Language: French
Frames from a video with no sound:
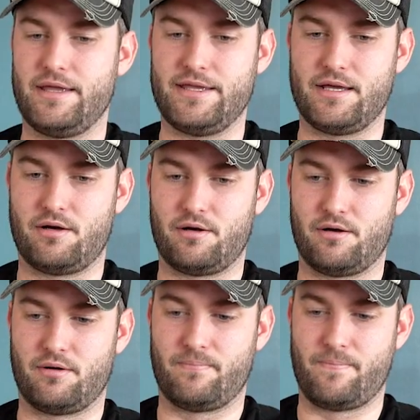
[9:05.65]
Et
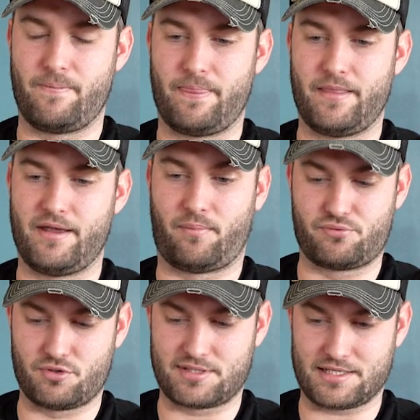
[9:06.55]
et en
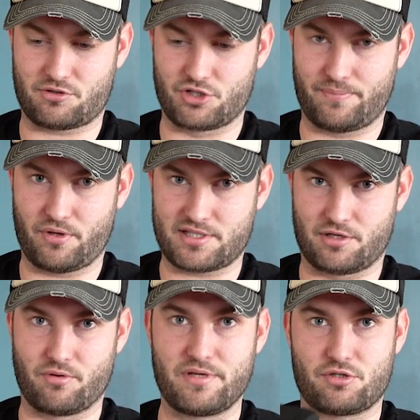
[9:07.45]
plus de ça, ce que j'ai peur, c'est
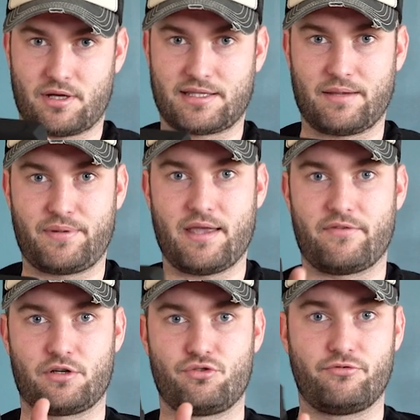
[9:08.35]
que mis sur un trépied
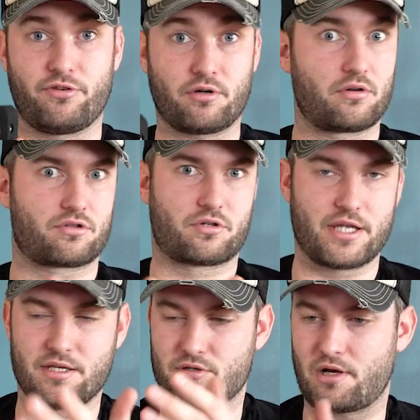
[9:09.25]
avec du vent lorsqu'il y
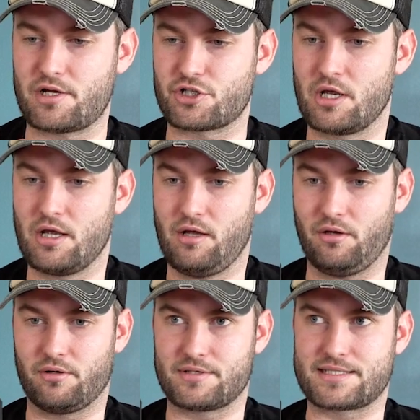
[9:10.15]
a des orages,
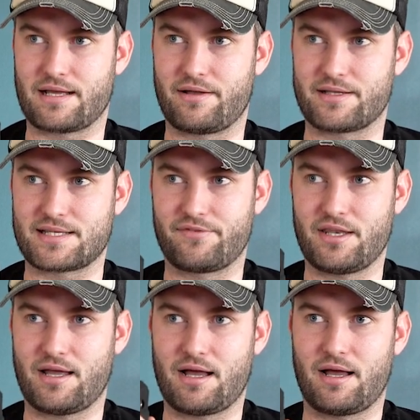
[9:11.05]
euh, ça,
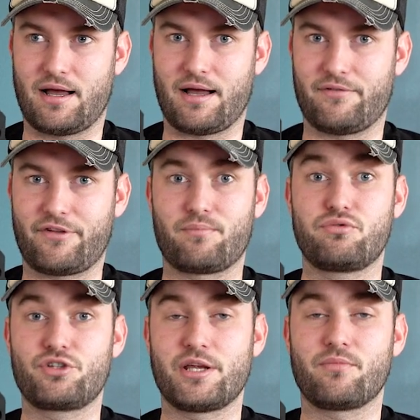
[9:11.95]
vienne à, faire
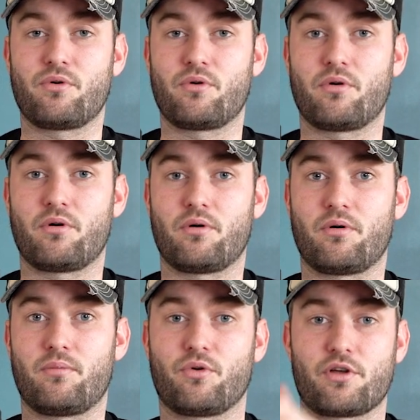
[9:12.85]
bouger
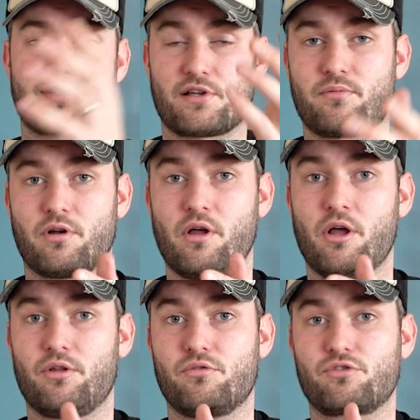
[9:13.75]
mon, ensemble.
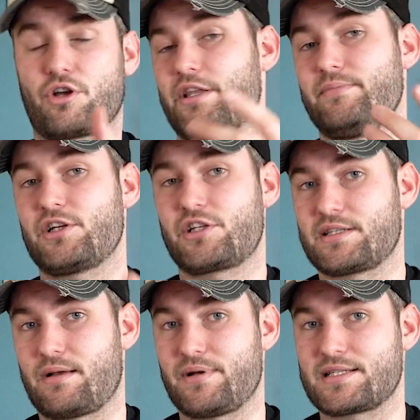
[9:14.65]
Donc j'aurai une image qui ne
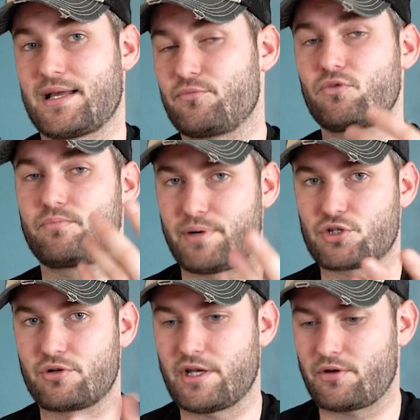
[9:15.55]
sera pas stable, donc pas
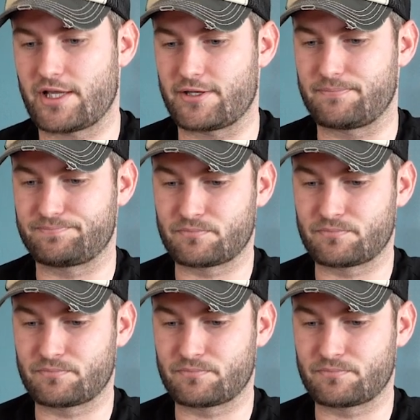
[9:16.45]
jolie à regarder.